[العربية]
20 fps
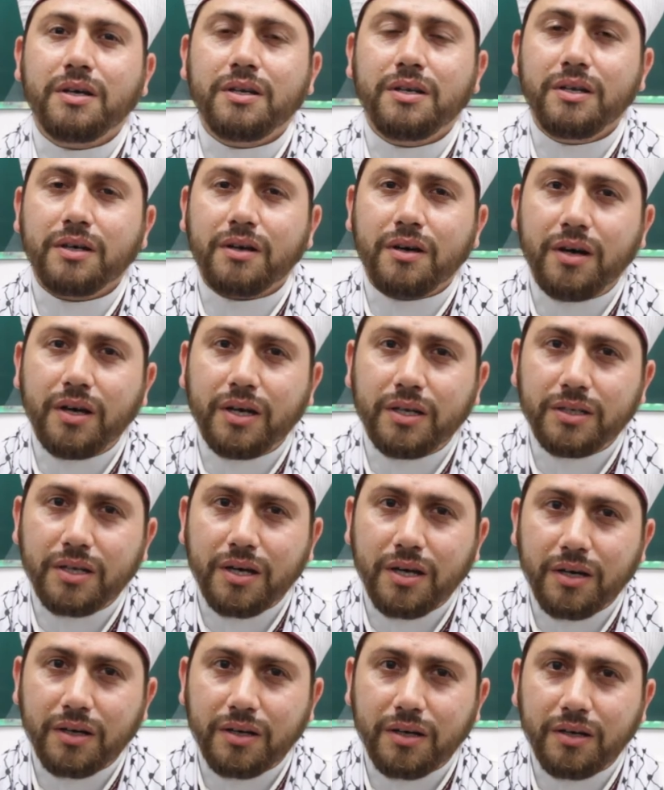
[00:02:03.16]
لقاء
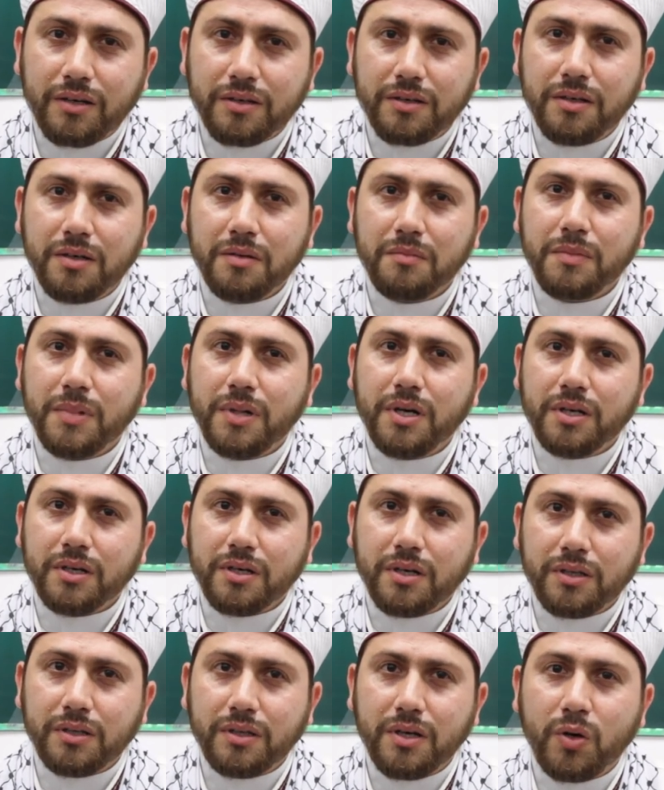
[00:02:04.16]
آخر
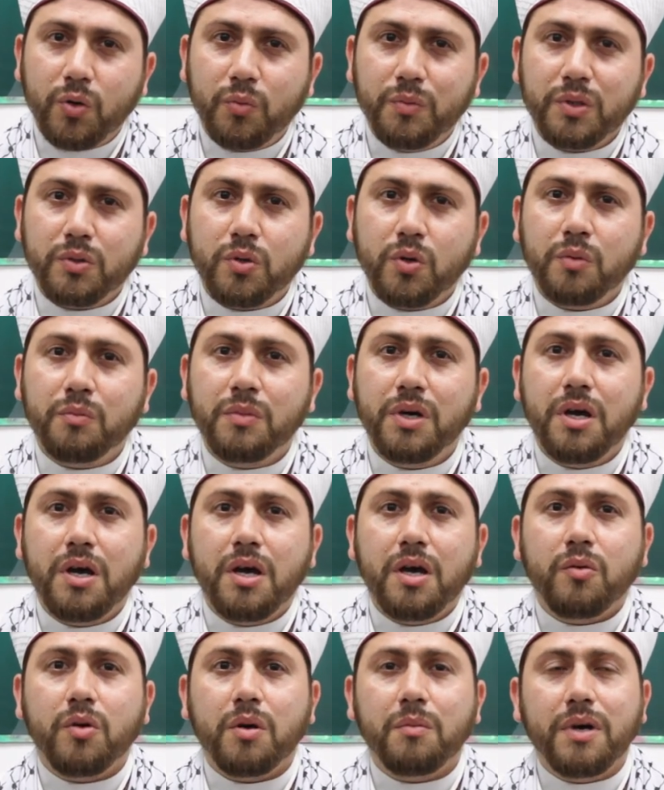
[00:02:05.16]
بارك الله بكم
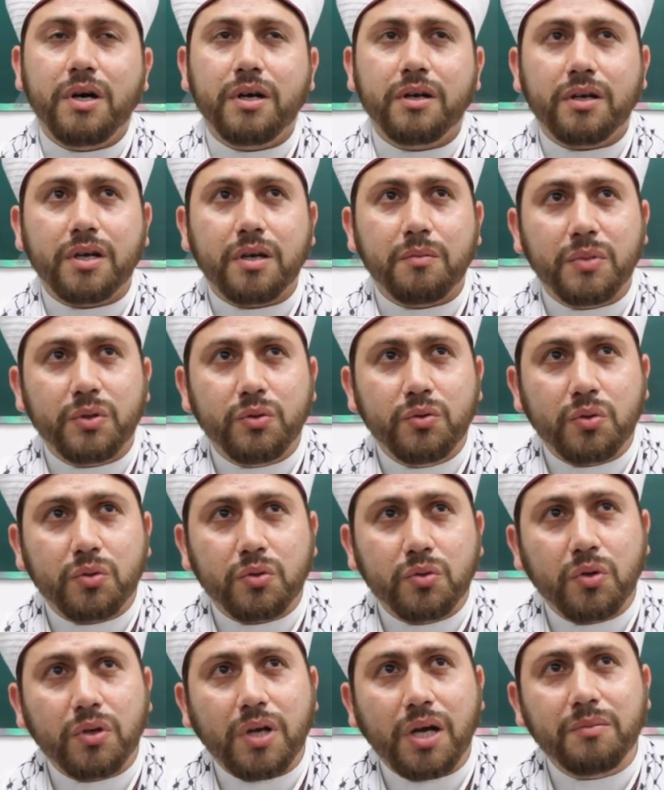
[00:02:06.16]
وبارك
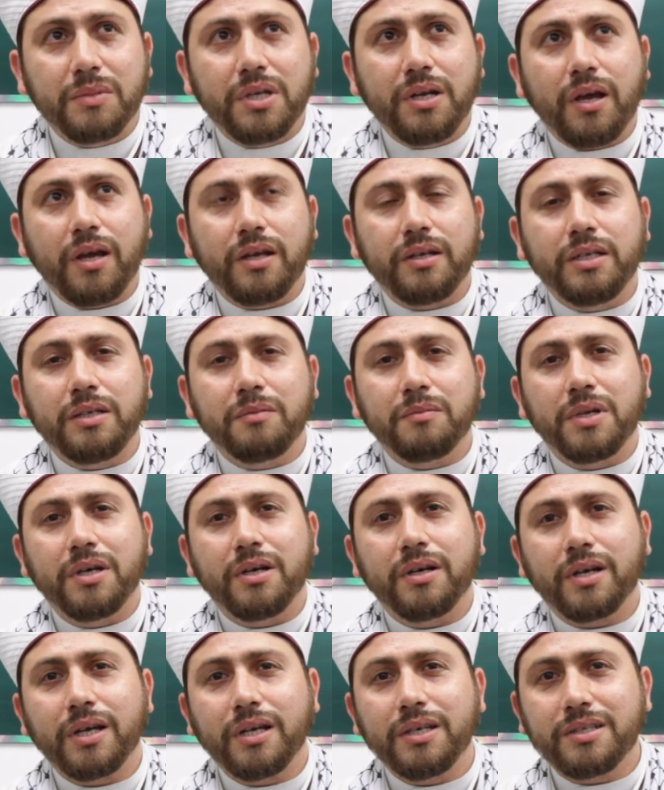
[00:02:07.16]
بالدكتور عبد الحليم
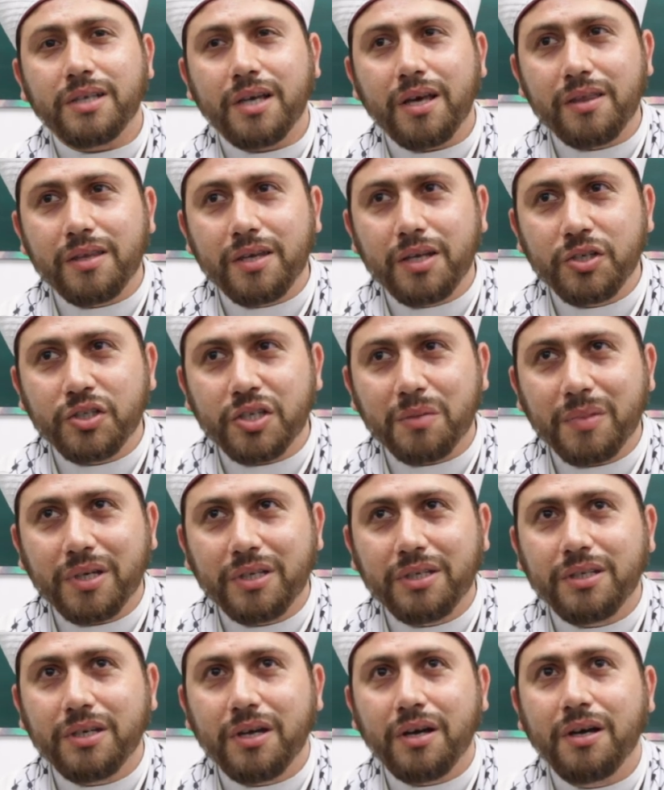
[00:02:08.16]
رئيس هذه
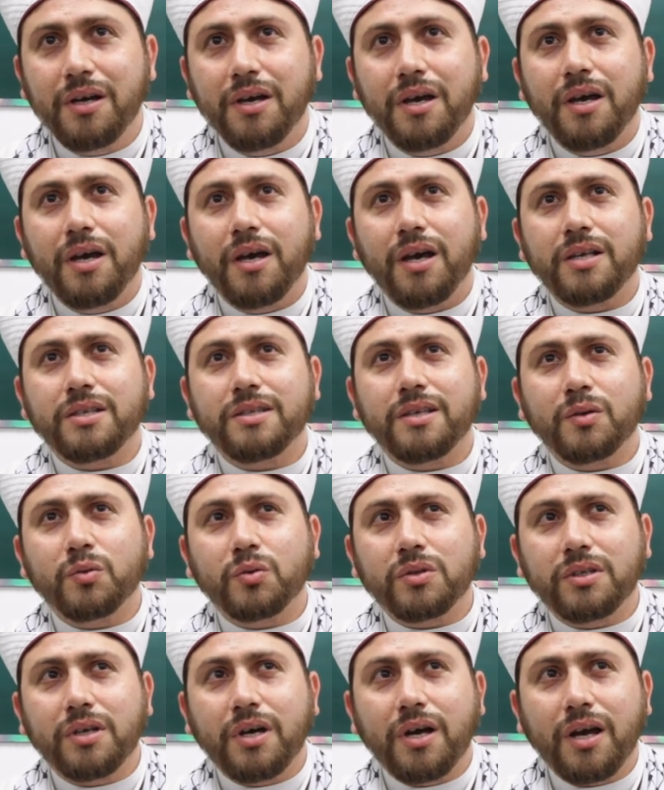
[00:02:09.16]
الجمعية أسأل
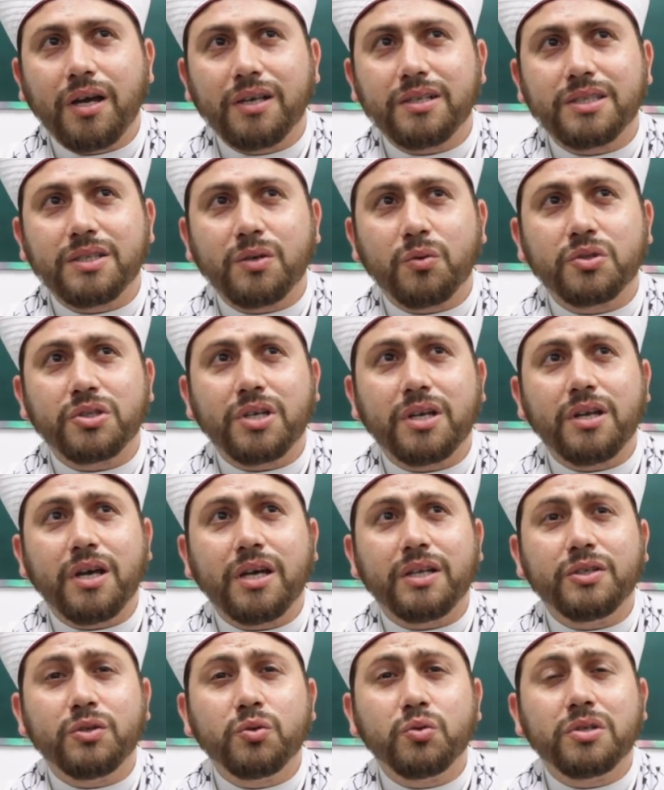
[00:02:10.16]
الله عز وجل
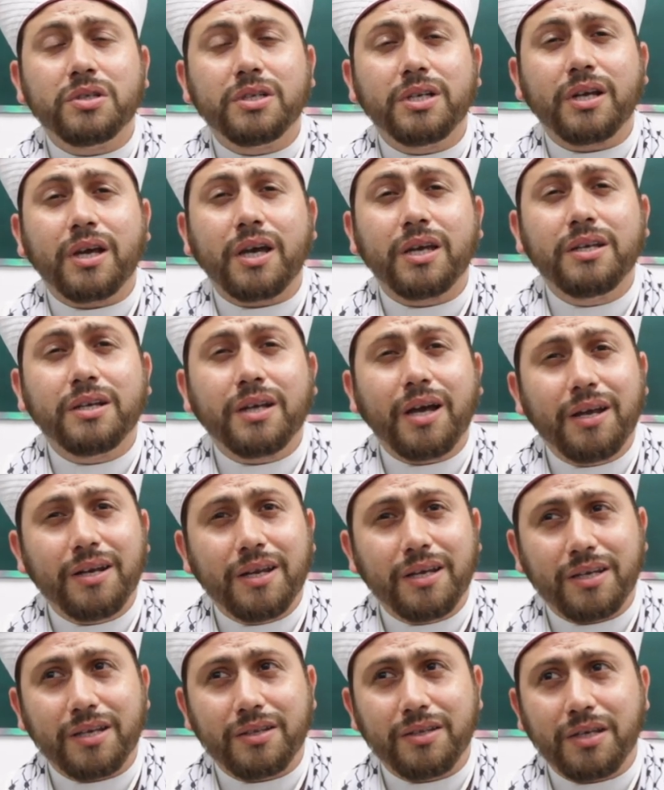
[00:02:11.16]
أن يجري الخير
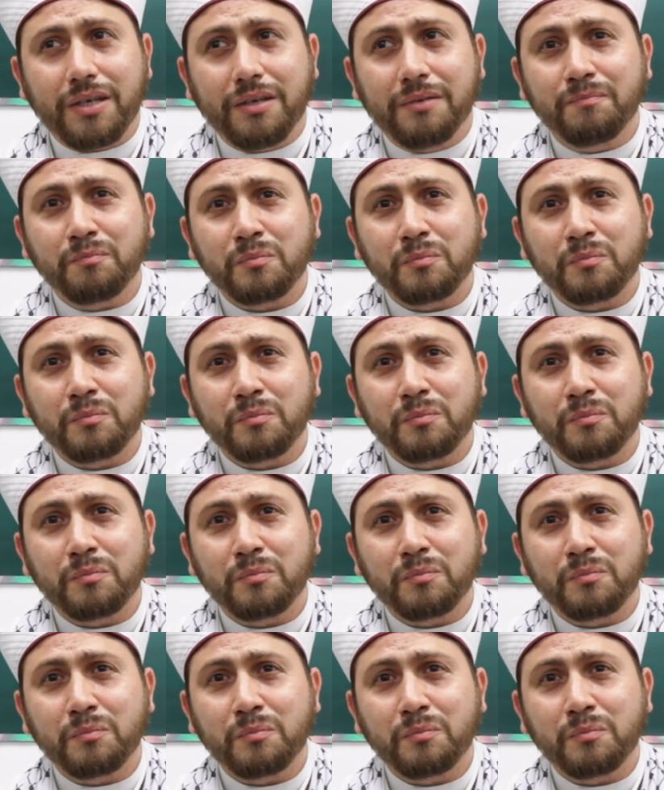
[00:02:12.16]
على يديه